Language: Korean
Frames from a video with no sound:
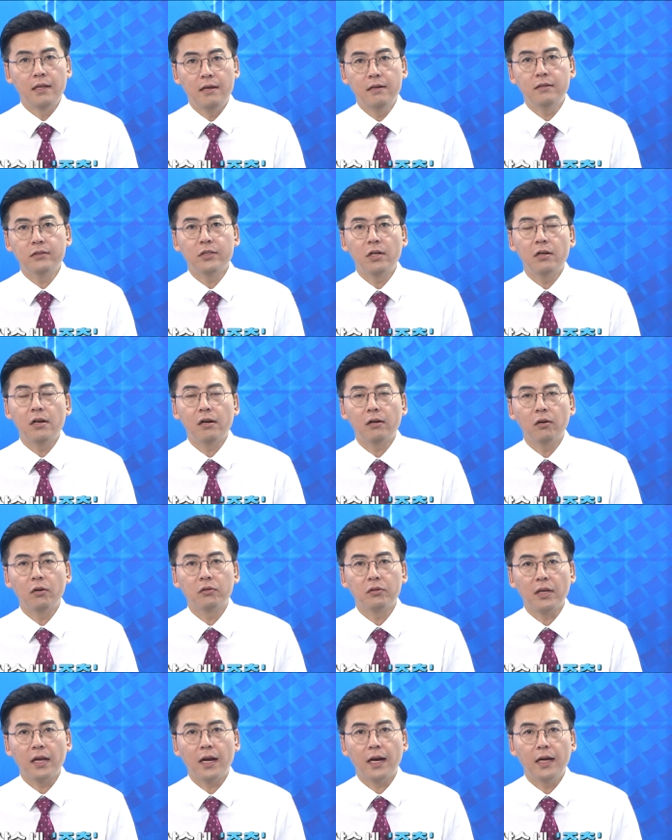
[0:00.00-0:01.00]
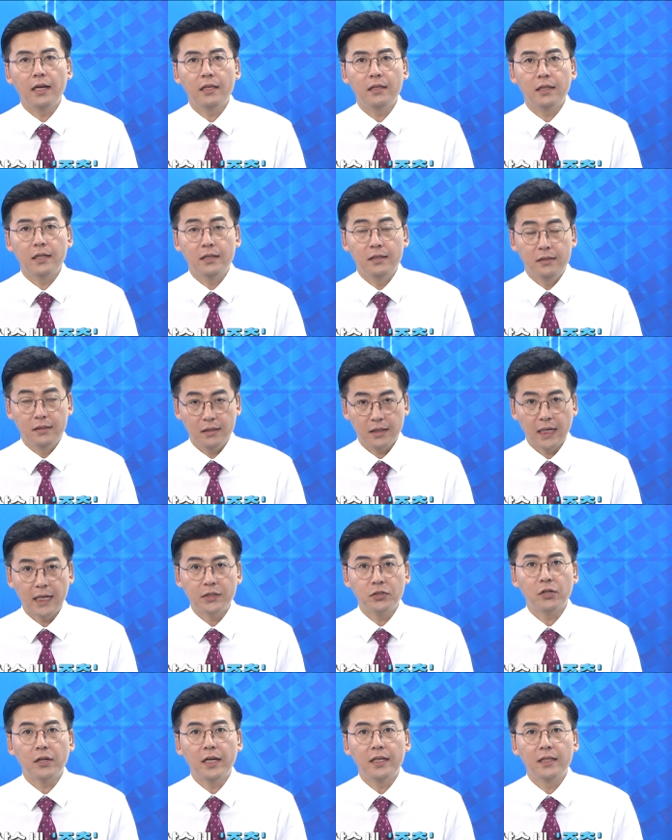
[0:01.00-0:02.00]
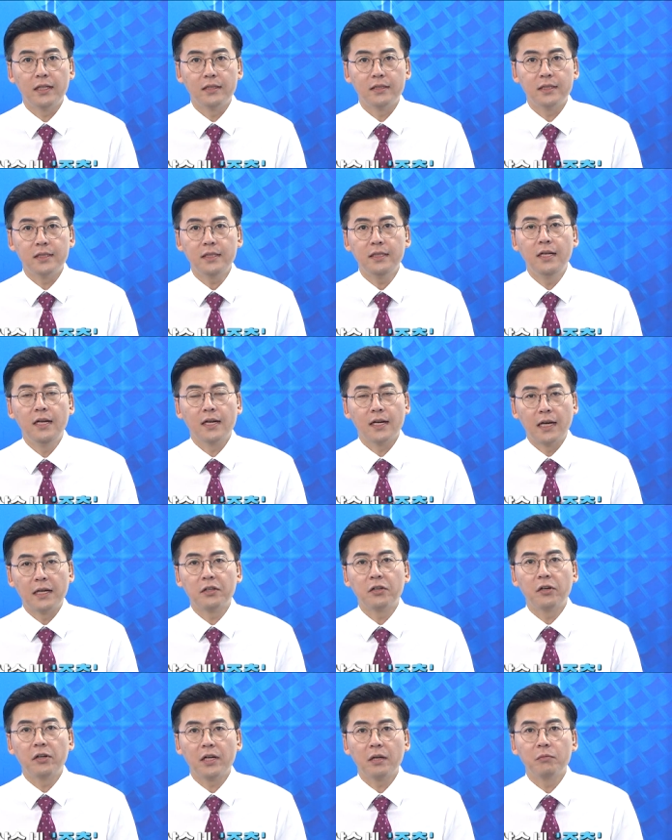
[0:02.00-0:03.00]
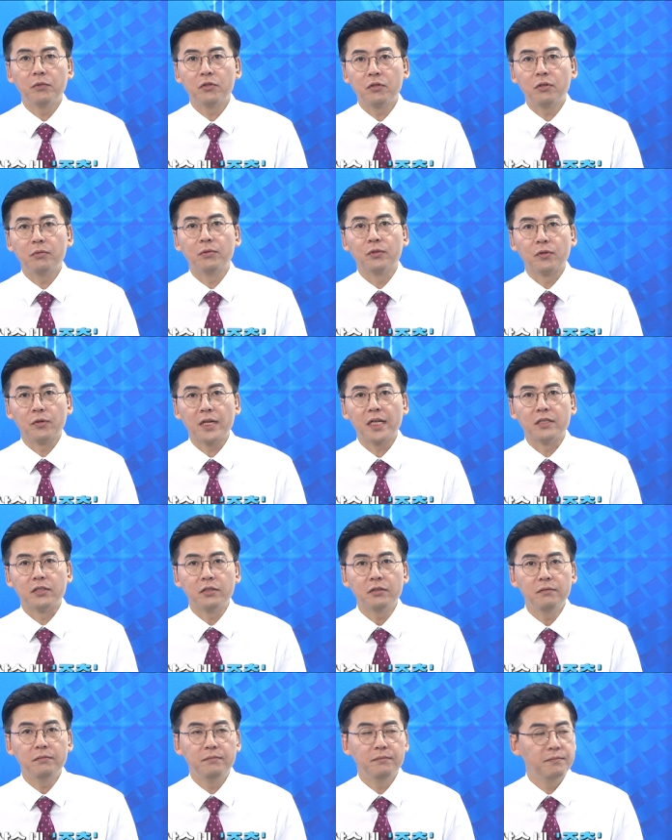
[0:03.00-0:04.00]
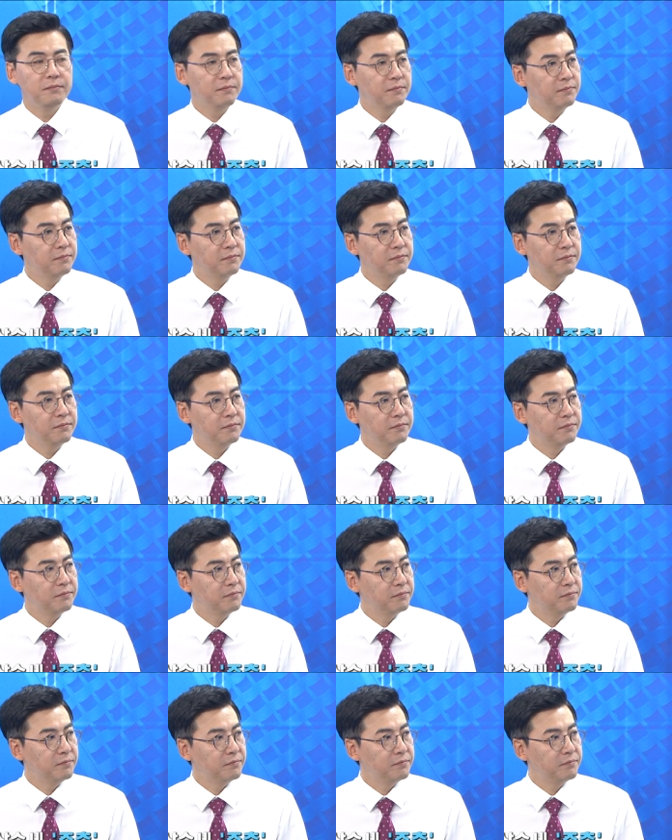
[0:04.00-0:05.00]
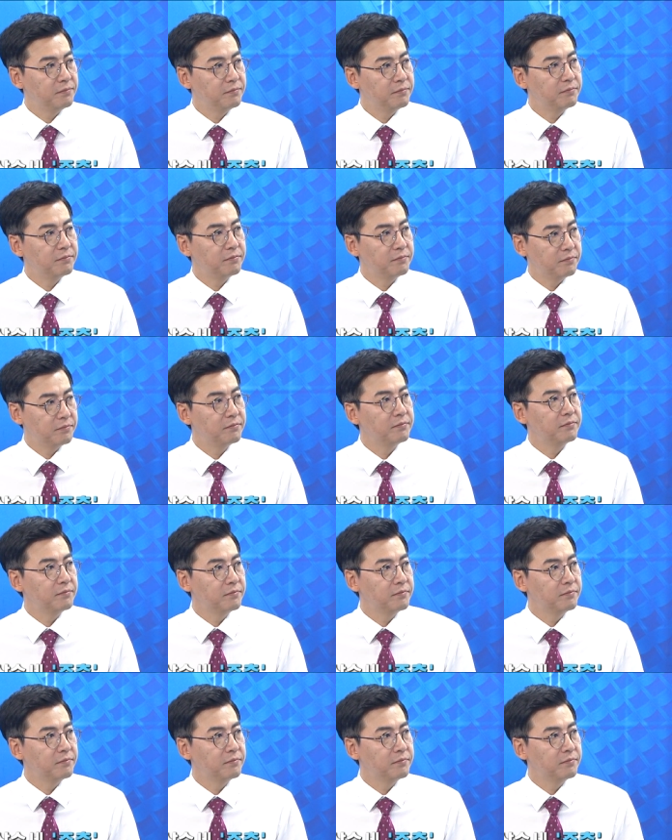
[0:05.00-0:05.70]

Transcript: 대형 전략을 어떻게 가야 될, 가져가야 될지 간결하게 한번 들어보도록 하죠. 음, 일단 결론적으로